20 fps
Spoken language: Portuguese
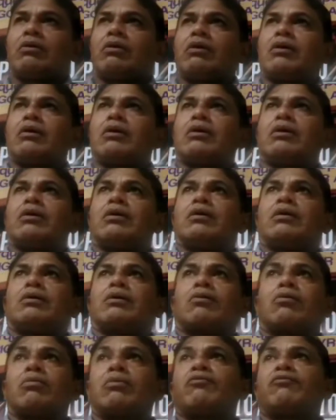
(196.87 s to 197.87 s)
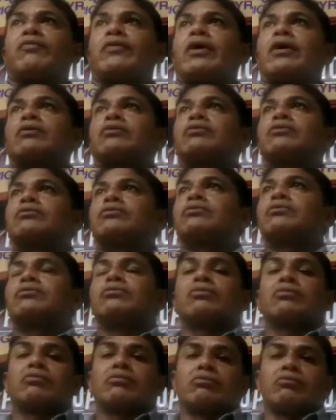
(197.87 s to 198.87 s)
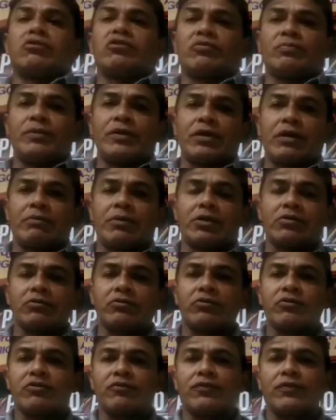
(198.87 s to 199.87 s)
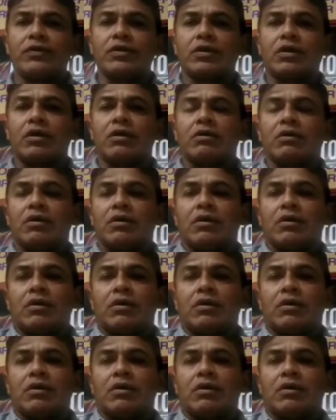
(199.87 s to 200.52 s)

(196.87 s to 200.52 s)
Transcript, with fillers: é, eh, como eu falo, não explica, mas não justifica.